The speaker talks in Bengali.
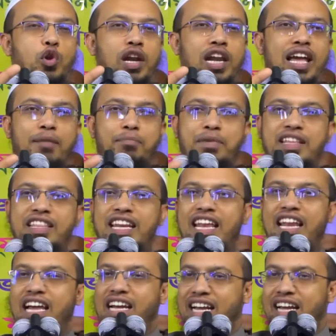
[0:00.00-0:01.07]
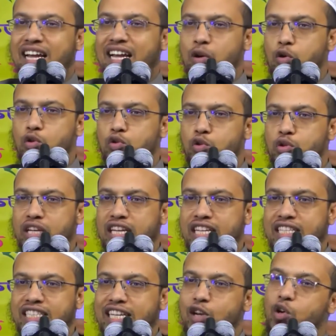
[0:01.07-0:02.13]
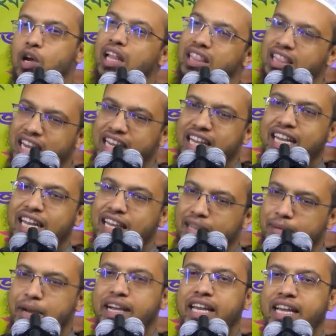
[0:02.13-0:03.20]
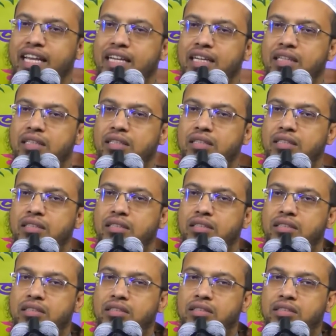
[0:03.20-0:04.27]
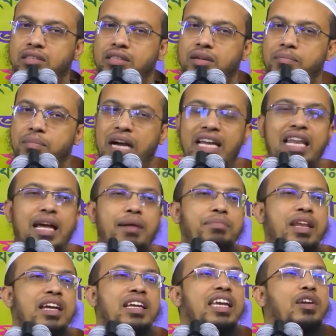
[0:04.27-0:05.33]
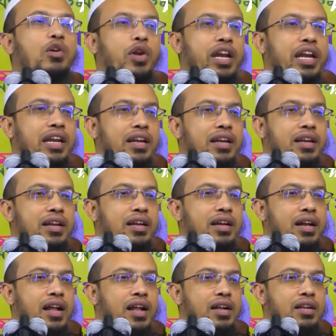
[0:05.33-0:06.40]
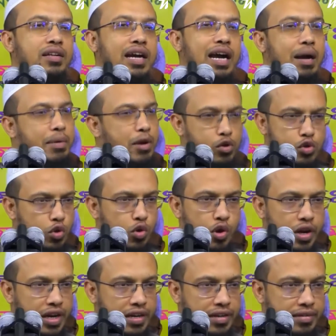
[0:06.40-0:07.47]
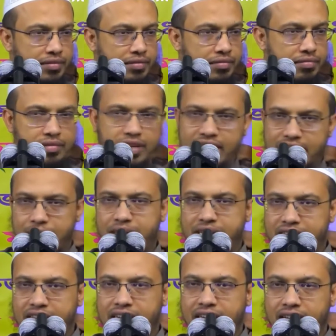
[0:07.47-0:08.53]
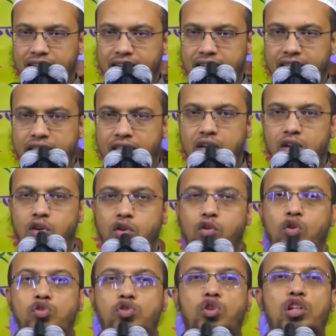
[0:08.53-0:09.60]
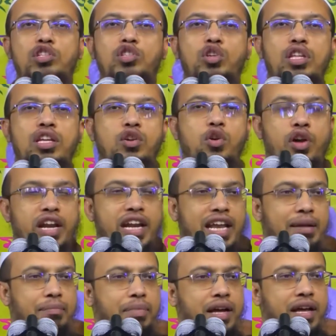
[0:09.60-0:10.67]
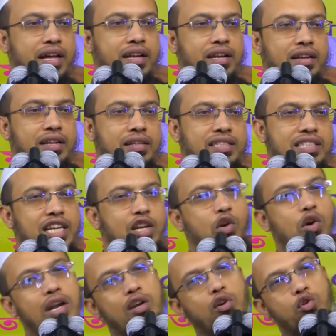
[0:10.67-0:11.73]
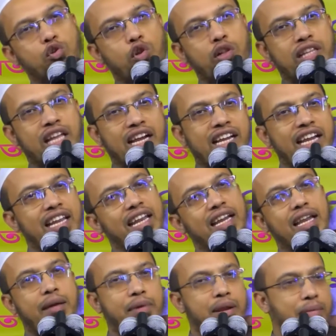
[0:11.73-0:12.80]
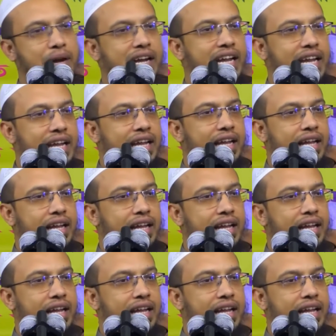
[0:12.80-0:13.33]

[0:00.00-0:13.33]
করলে আপনাদের এলাকায় অজু কি চিরকাল থাকে নাকি ভাঙে ভাঙলে আপনারা কি করেন আবার অজু করেন ঠিক না ভাই ঠিক গোসল যদি করেন একবার চিরকাল গোসল থাকে নাকি আবার ভাঙে